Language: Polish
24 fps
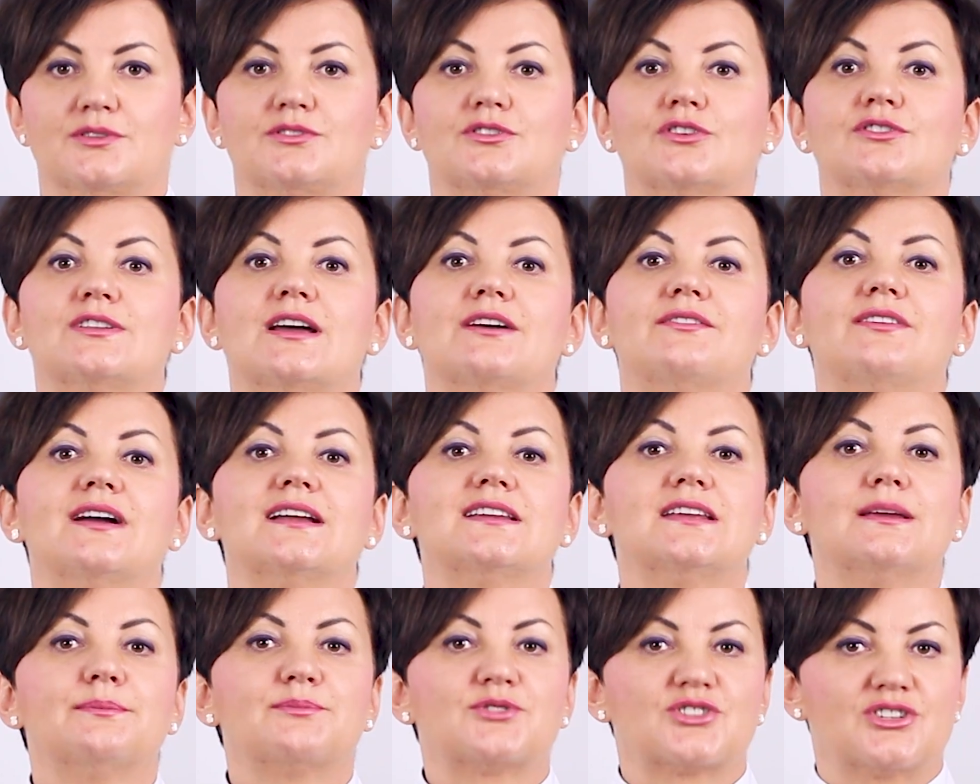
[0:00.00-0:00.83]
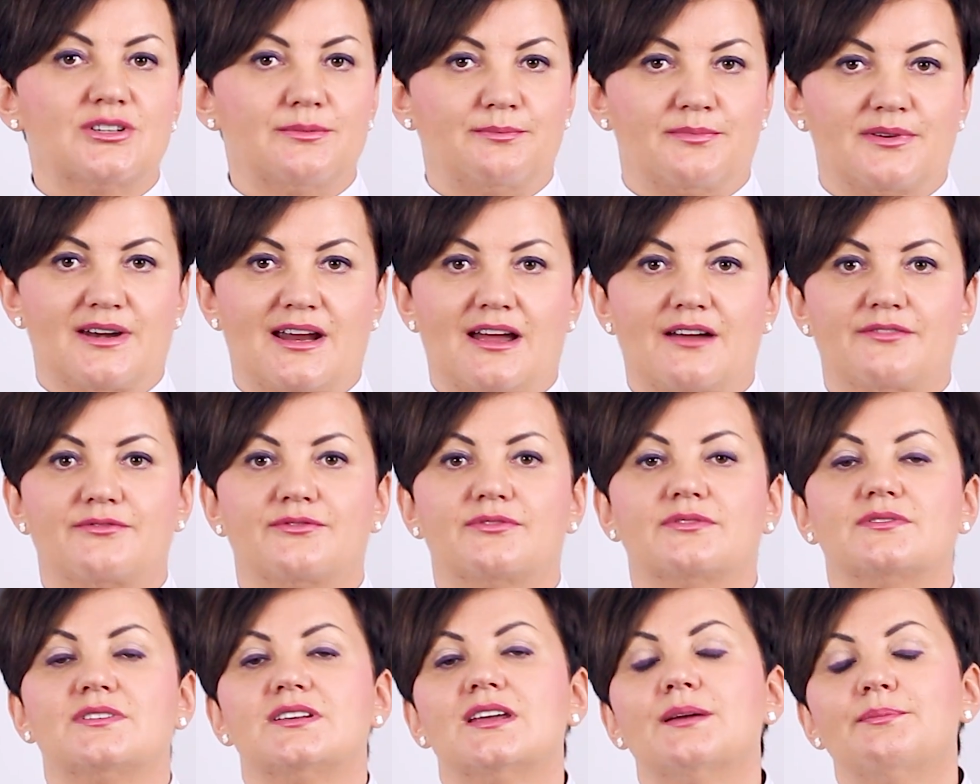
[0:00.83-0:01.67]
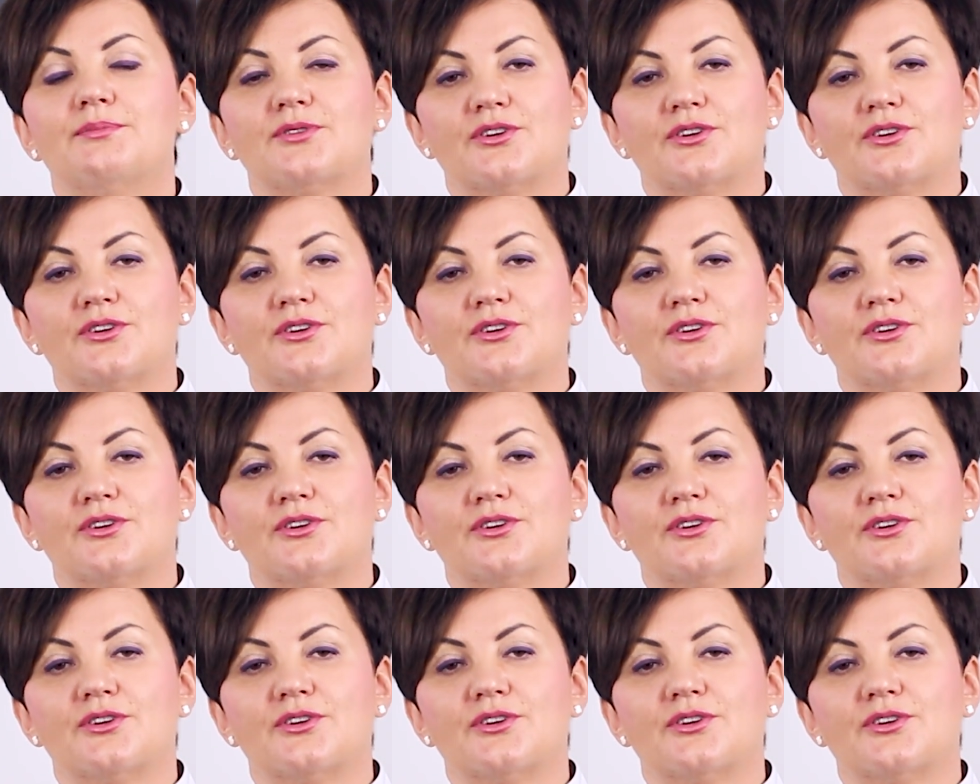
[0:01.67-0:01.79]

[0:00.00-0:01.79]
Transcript: dodawanie przypraw nie